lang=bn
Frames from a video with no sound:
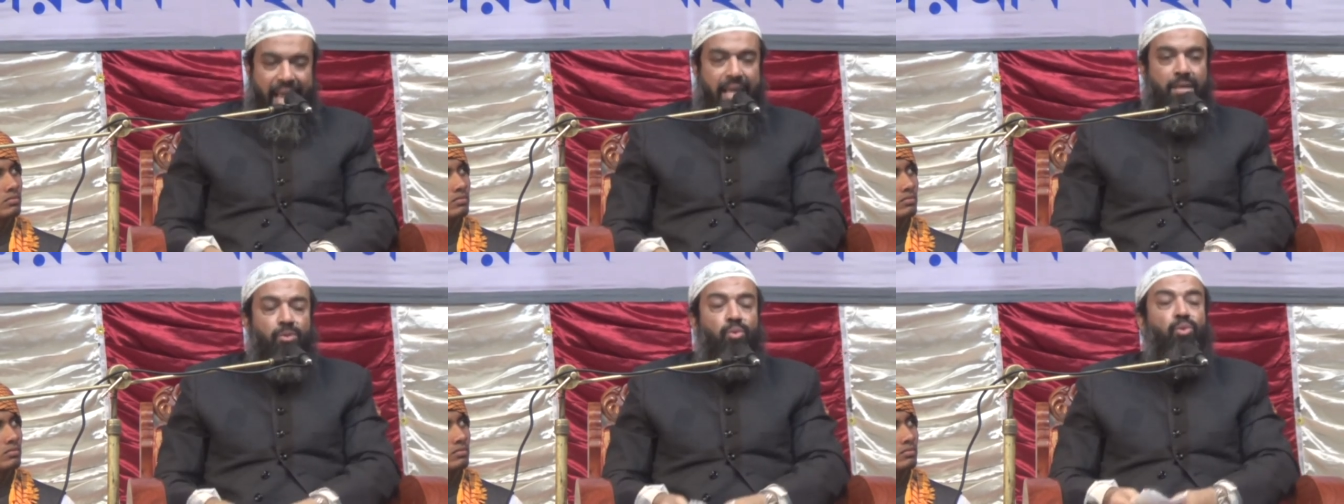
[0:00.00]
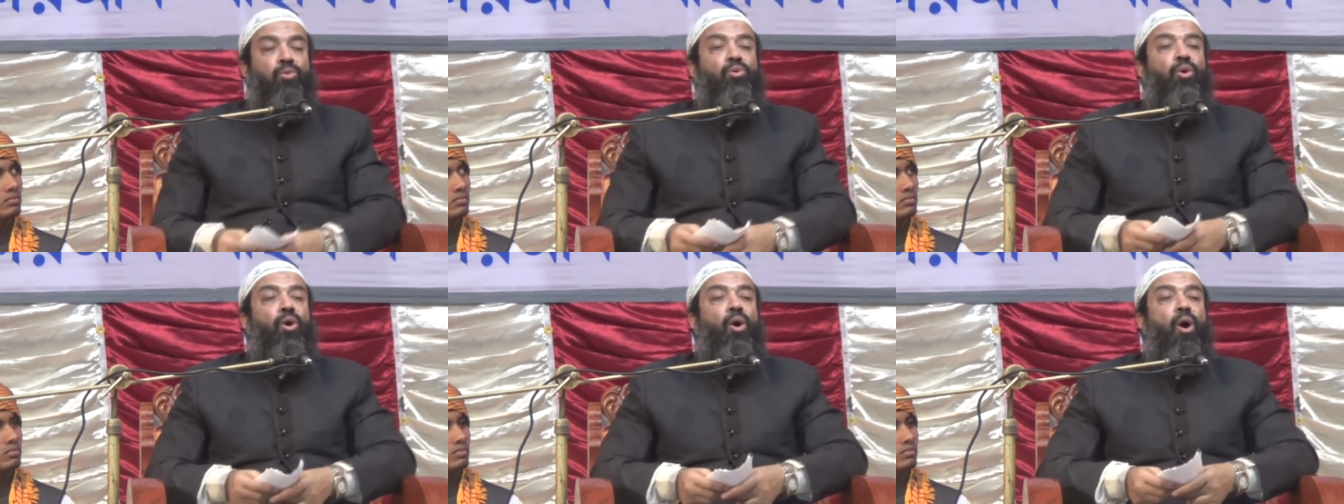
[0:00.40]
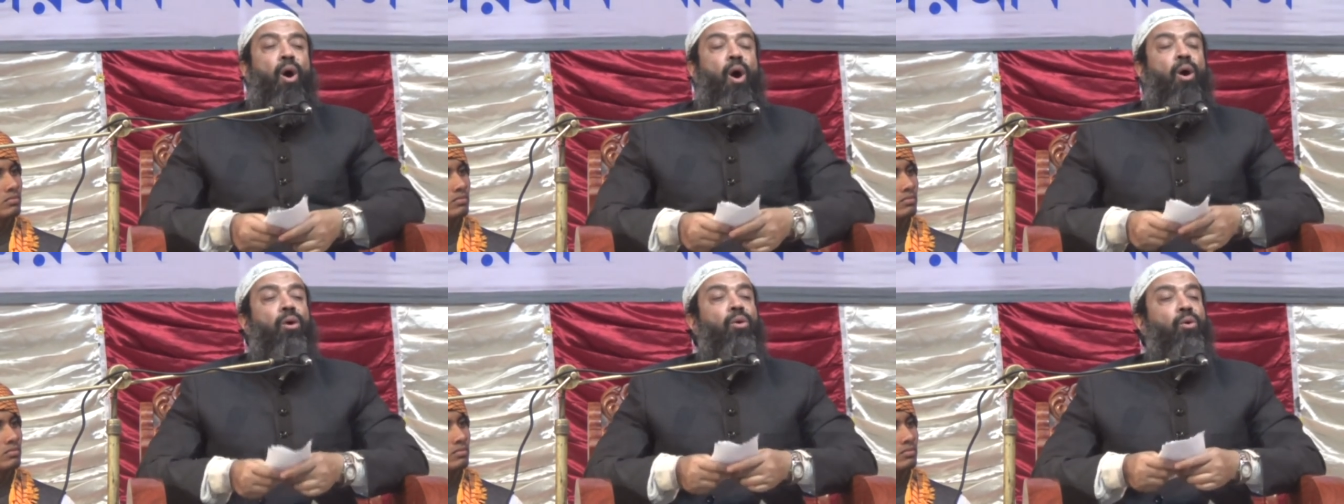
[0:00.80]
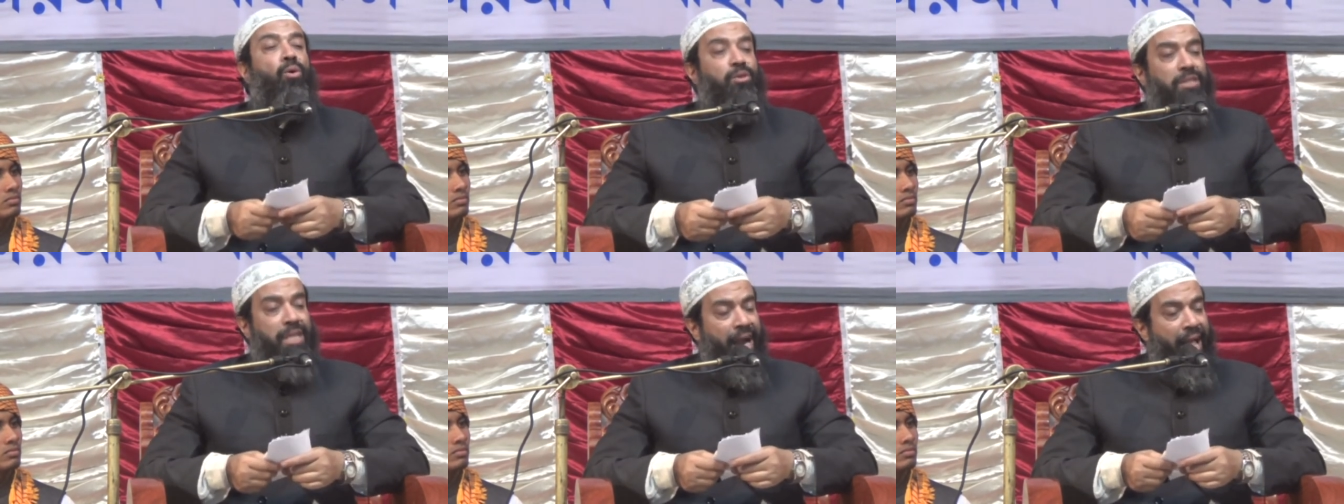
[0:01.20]
এই দুটো অঙ্গ
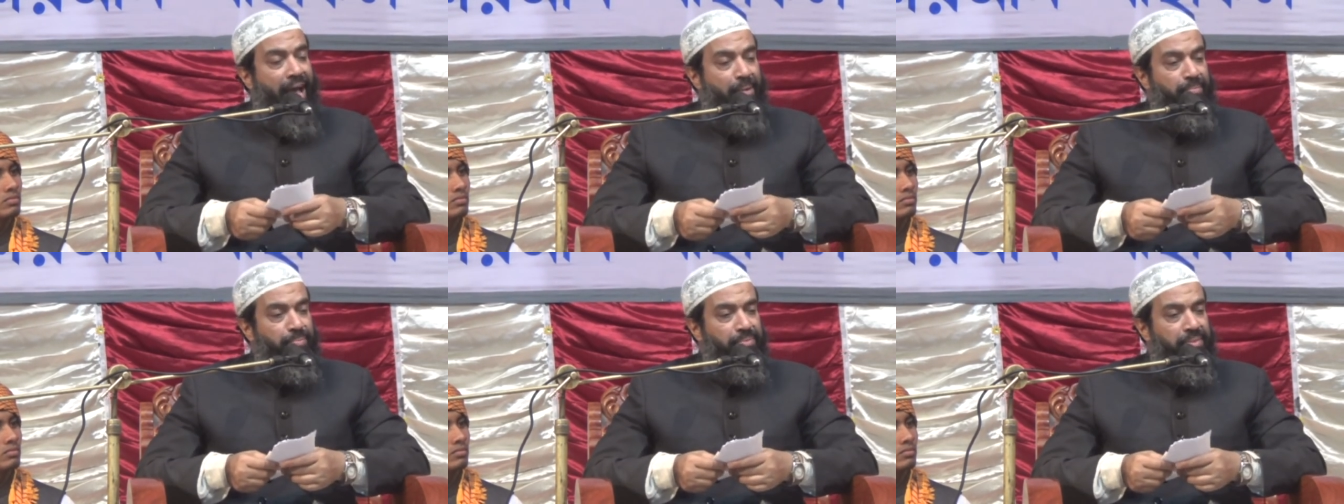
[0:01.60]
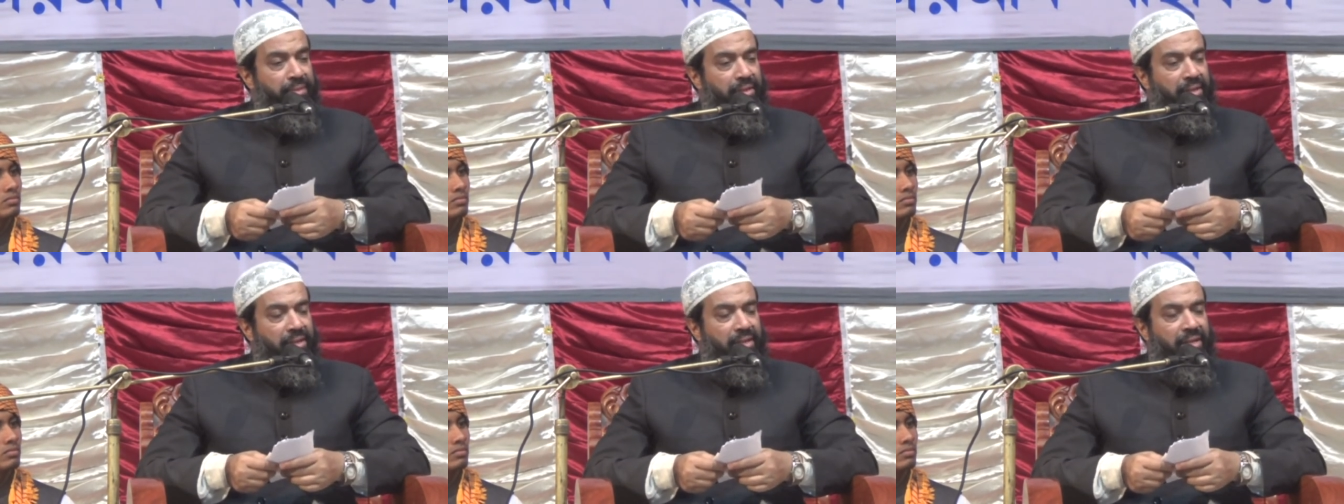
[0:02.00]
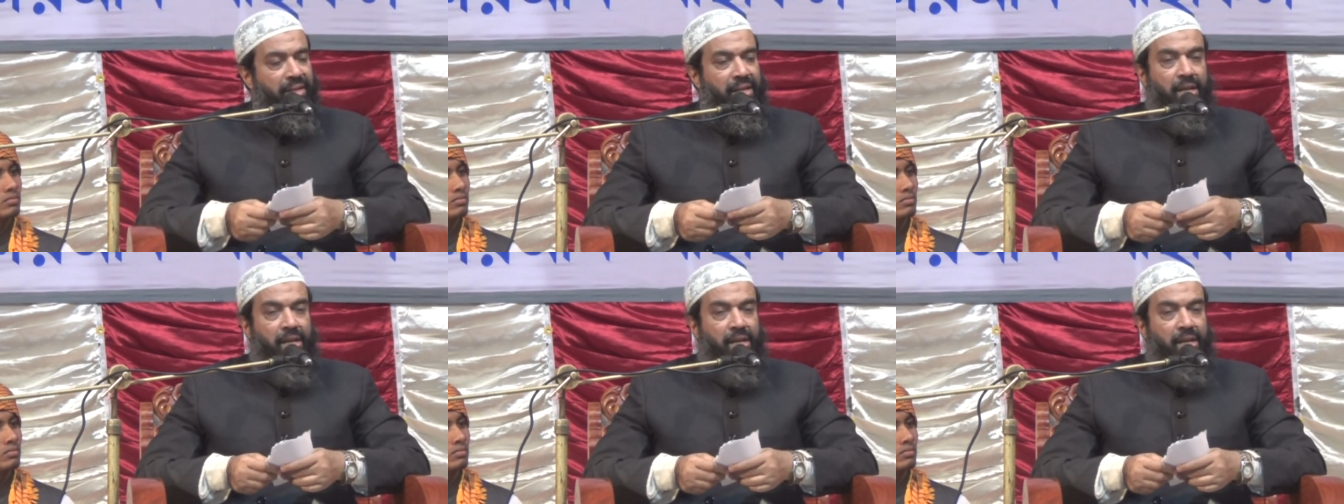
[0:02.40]
ছাড়া ছাড়া ছাড়া